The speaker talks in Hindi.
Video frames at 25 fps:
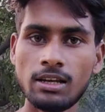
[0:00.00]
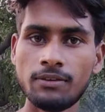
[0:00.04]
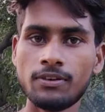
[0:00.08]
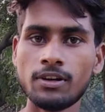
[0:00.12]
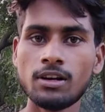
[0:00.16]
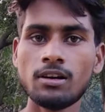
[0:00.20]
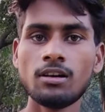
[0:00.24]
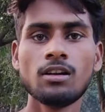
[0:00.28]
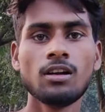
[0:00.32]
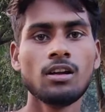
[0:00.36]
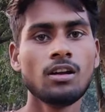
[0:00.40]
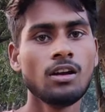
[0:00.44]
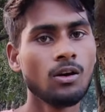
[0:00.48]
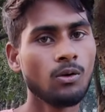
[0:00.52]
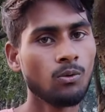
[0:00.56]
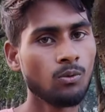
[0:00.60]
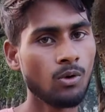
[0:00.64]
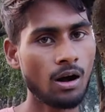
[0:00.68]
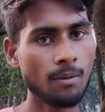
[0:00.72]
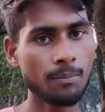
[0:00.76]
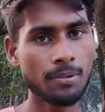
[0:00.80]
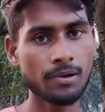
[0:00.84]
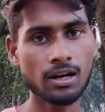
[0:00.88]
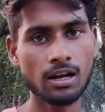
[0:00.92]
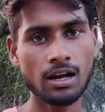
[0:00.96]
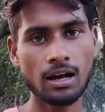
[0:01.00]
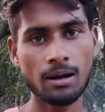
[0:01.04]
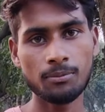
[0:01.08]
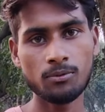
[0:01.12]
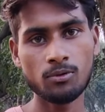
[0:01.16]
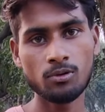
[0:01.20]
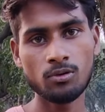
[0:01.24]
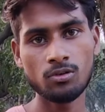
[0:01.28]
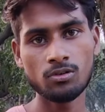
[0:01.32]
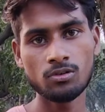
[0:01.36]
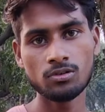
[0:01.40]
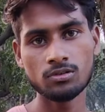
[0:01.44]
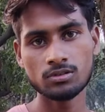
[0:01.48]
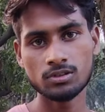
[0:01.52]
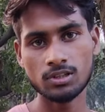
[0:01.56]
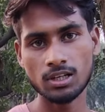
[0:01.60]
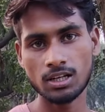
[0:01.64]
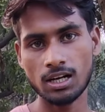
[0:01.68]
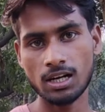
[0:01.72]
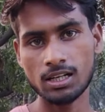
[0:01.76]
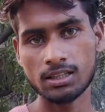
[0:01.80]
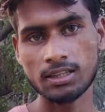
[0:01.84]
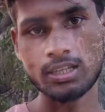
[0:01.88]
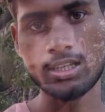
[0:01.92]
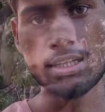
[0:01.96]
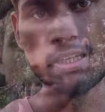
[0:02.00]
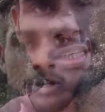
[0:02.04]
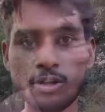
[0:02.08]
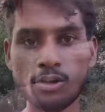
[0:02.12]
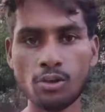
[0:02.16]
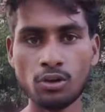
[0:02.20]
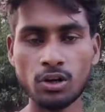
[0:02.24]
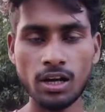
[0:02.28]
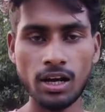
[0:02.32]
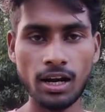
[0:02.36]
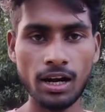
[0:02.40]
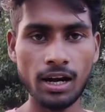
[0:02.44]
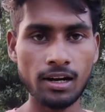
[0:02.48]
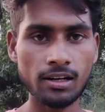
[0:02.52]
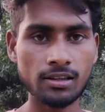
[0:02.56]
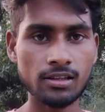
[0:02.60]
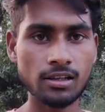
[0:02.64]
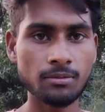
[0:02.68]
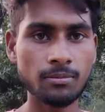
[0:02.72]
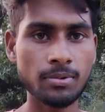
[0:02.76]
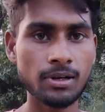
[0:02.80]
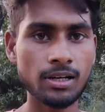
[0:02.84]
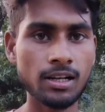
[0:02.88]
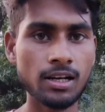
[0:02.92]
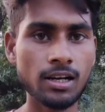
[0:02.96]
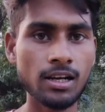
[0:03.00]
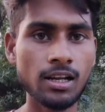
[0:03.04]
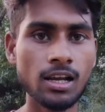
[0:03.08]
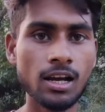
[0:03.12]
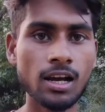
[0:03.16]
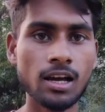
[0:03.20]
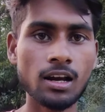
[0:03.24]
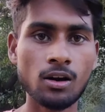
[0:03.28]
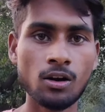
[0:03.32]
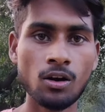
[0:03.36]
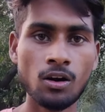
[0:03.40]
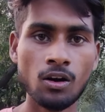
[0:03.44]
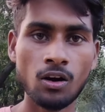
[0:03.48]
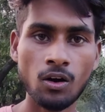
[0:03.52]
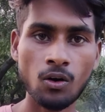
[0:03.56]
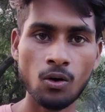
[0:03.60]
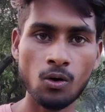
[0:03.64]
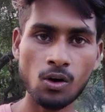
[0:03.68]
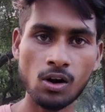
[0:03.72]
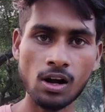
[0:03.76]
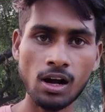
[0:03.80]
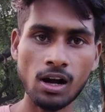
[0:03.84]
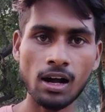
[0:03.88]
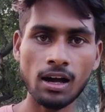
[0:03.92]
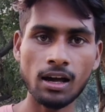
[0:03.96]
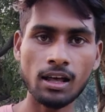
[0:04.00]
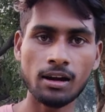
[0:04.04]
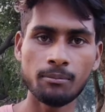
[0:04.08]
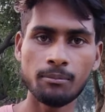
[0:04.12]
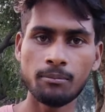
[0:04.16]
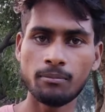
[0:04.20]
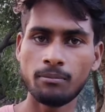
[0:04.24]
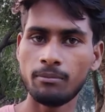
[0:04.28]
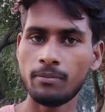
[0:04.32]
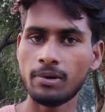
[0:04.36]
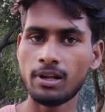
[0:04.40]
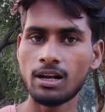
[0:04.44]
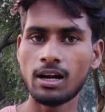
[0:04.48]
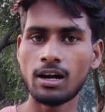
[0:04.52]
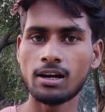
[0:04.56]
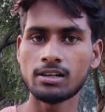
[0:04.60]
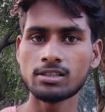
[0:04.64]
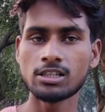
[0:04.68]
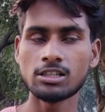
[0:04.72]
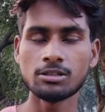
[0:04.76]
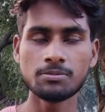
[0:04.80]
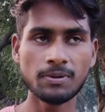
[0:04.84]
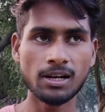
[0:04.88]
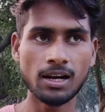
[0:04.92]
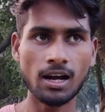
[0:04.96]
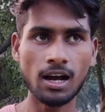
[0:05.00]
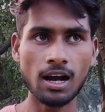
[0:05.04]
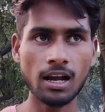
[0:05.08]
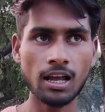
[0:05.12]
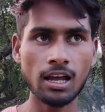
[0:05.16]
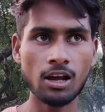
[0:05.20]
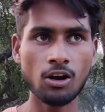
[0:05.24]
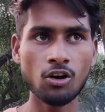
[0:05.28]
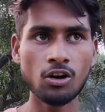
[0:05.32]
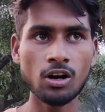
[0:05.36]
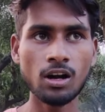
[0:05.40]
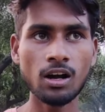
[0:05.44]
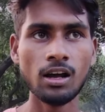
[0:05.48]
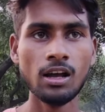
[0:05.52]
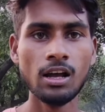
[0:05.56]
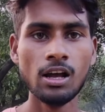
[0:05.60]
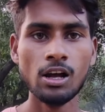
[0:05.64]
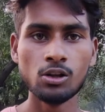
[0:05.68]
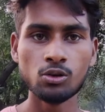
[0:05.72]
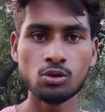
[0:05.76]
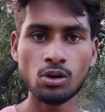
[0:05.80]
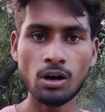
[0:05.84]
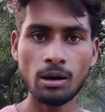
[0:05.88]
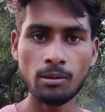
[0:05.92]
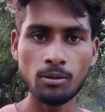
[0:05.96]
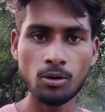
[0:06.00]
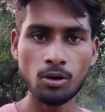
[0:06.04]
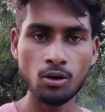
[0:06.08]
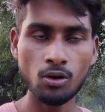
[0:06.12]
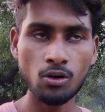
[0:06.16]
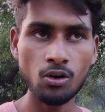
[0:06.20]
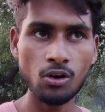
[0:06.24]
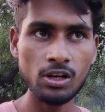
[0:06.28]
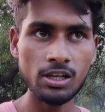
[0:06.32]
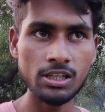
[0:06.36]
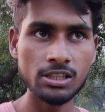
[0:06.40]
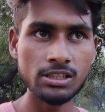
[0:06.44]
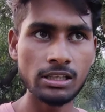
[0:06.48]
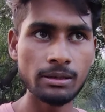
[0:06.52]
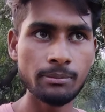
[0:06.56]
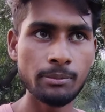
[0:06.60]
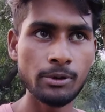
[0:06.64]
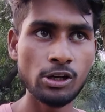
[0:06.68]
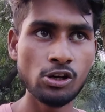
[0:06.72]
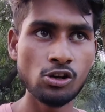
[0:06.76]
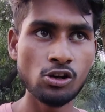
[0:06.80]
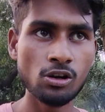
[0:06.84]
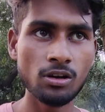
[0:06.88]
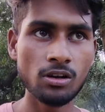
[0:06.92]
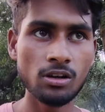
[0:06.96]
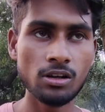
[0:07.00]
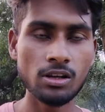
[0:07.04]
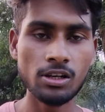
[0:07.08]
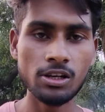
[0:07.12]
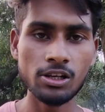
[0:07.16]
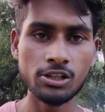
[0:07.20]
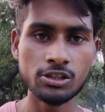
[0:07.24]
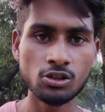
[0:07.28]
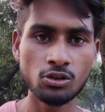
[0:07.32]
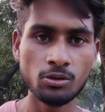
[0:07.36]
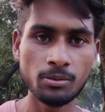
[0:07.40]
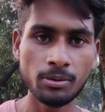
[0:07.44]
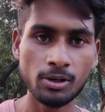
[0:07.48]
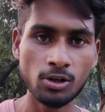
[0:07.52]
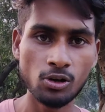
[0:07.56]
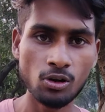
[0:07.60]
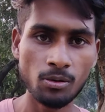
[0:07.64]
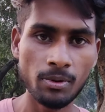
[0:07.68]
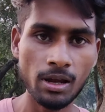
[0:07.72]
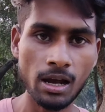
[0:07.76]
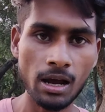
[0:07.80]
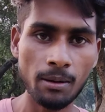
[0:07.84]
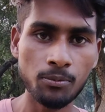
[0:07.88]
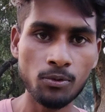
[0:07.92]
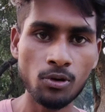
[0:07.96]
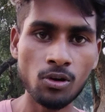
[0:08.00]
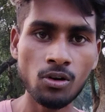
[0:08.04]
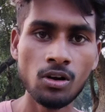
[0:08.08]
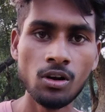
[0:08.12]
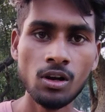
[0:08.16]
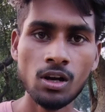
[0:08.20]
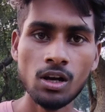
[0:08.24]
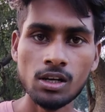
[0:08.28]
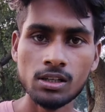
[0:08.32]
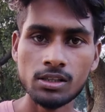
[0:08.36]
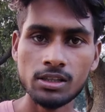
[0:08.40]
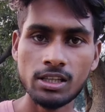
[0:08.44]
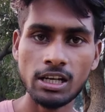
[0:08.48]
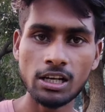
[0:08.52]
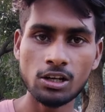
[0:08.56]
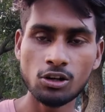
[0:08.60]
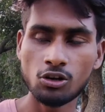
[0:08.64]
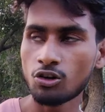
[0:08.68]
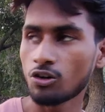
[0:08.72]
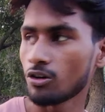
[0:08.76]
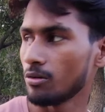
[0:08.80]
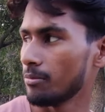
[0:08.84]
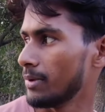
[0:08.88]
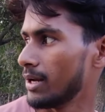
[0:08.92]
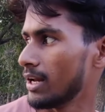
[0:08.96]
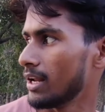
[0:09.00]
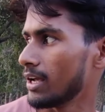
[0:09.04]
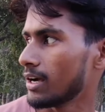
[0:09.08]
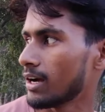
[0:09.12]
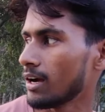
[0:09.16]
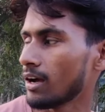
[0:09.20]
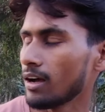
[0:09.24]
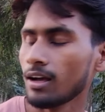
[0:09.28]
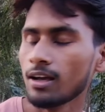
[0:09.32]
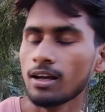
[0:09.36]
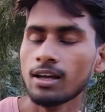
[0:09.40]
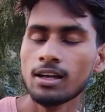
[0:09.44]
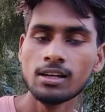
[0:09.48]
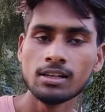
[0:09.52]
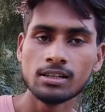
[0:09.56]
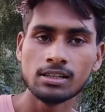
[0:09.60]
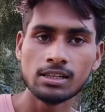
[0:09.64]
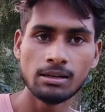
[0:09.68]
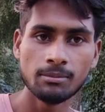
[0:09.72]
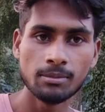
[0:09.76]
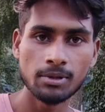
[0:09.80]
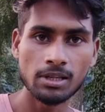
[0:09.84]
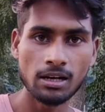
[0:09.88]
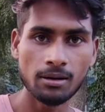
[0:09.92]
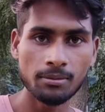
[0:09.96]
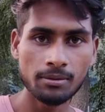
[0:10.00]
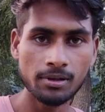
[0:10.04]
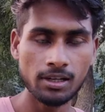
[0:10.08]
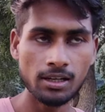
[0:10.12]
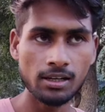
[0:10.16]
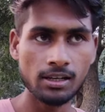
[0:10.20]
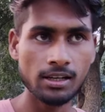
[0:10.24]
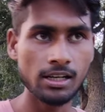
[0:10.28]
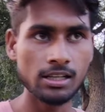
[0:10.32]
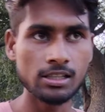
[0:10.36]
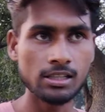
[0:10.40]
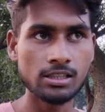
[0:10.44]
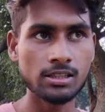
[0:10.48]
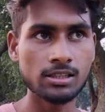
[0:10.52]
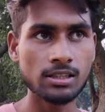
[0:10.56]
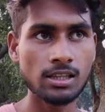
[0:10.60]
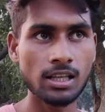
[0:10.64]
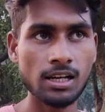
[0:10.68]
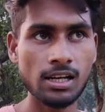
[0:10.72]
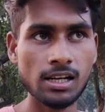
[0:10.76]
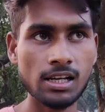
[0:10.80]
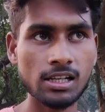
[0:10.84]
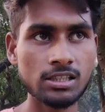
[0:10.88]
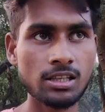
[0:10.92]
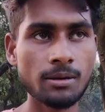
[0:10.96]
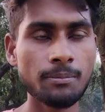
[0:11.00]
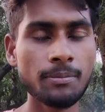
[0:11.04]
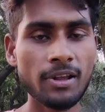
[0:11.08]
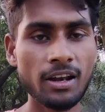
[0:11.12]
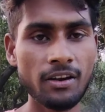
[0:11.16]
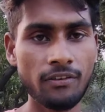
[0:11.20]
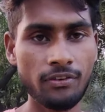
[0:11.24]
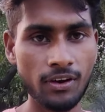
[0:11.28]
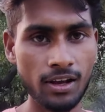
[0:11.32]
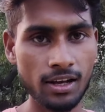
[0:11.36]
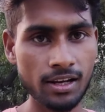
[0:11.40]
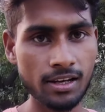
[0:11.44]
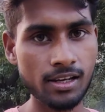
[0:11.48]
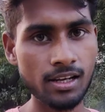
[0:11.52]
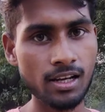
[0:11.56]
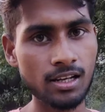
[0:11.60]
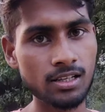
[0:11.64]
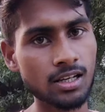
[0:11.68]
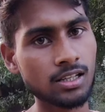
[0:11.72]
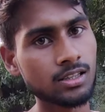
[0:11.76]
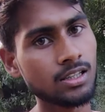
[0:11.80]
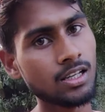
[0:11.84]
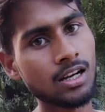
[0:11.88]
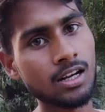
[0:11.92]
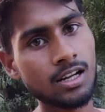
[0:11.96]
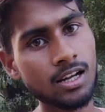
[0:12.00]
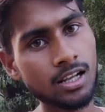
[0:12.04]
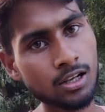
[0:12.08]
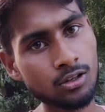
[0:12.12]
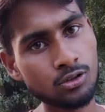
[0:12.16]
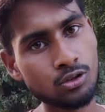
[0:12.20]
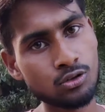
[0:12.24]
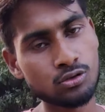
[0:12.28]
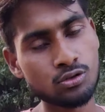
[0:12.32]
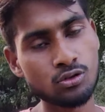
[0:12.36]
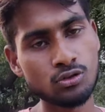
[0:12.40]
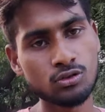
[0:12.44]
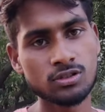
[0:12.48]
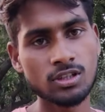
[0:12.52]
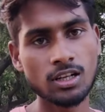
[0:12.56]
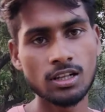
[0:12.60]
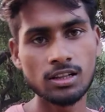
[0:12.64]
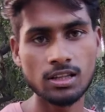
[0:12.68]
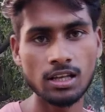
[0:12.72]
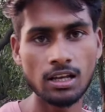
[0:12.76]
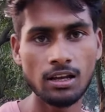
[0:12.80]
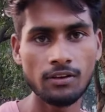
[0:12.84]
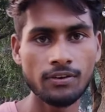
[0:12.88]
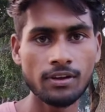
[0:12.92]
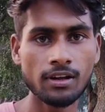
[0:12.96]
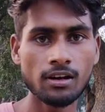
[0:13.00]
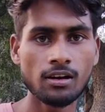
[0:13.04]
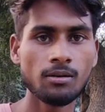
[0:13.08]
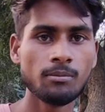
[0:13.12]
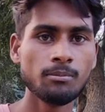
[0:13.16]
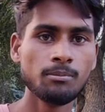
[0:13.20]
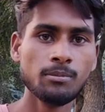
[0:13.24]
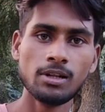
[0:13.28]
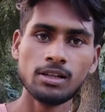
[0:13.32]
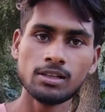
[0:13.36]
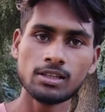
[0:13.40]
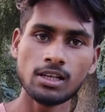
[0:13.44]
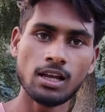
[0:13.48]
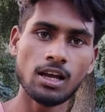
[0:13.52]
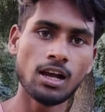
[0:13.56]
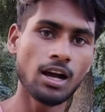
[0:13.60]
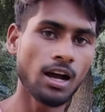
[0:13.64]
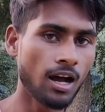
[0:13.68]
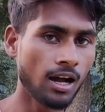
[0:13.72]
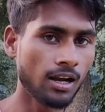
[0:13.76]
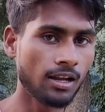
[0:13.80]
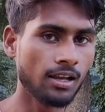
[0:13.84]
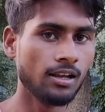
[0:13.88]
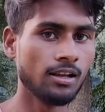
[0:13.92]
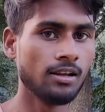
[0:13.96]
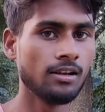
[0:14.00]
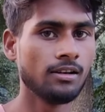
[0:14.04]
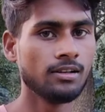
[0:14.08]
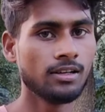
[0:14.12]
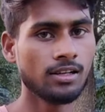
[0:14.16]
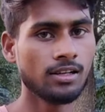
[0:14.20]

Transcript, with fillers: हैं फिर वहाँ पर आपको दिखा दें वीडियो के एंड तक बने रहिए अगर होगा अगर मेरा एडसन पिन आ गया होगा तो आप लोगों को इसी वीडियो इसी वीडियो में आपको देखने को मिलेगा कि मतलब कि किस तरीके से वेरीफाई किया जाता है ठीक है दोस्तों चलते हैं फिर मिलते हैं आगे